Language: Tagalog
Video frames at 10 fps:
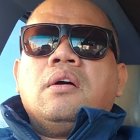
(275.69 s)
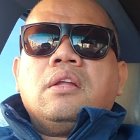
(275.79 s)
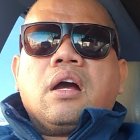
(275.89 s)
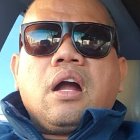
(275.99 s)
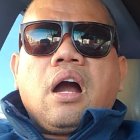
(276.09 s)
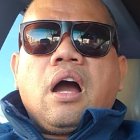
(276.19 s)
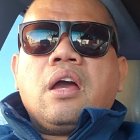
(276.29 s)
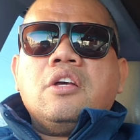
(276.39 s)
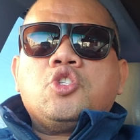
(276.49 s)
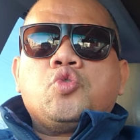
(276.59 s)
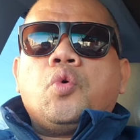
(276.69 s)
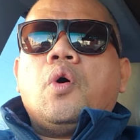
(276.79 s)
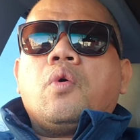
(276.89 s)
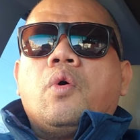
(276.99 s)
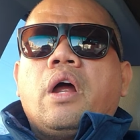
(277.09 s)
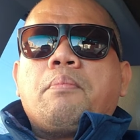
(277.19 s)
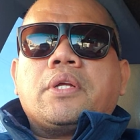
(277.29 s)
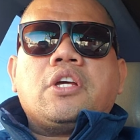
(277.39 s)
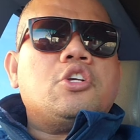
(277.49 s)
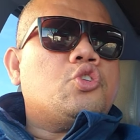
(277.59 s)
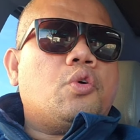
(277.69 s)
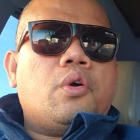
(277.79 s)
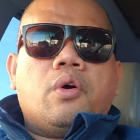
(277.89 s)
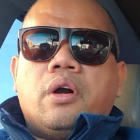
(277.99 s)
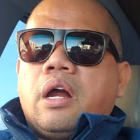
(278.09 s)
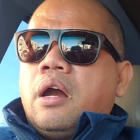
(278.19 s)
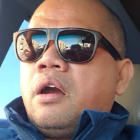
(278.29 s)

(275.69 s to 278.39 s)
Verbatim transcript: nagkaka-stroke or hypertension or